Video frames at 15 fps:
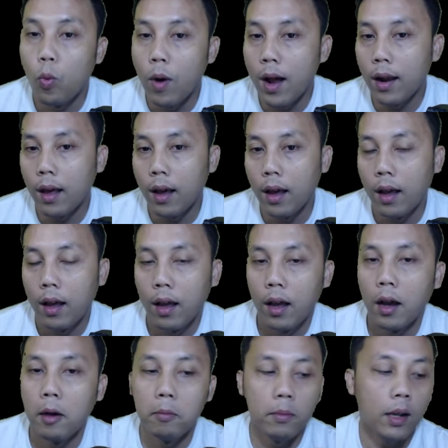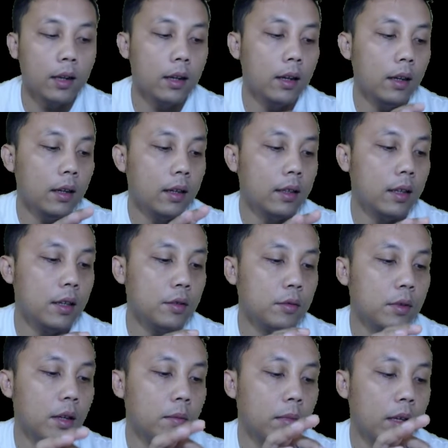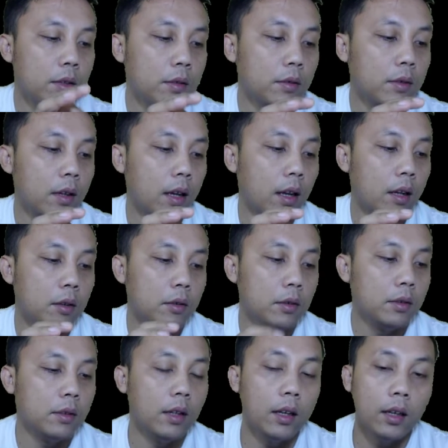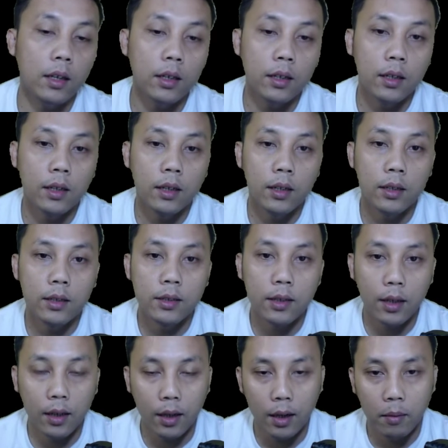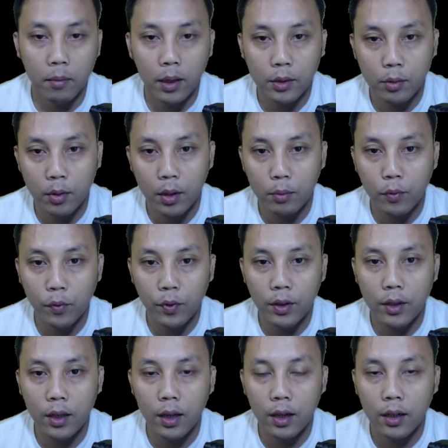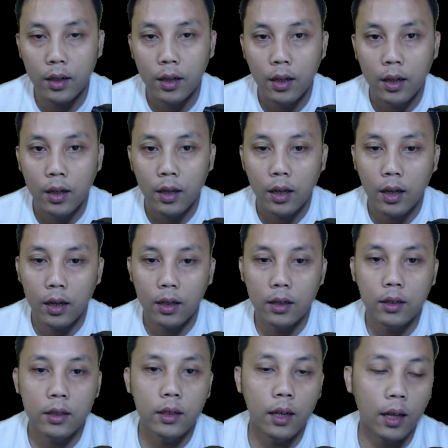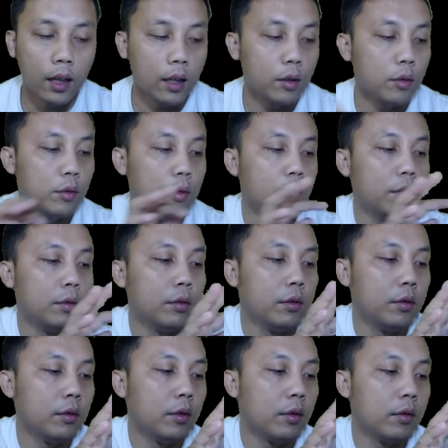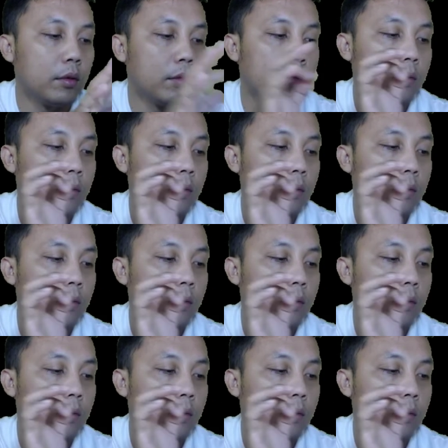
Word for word: Wala. Maka kita sudah masuk ke akunnya saya, Mas Mufid yang uh, akun untuk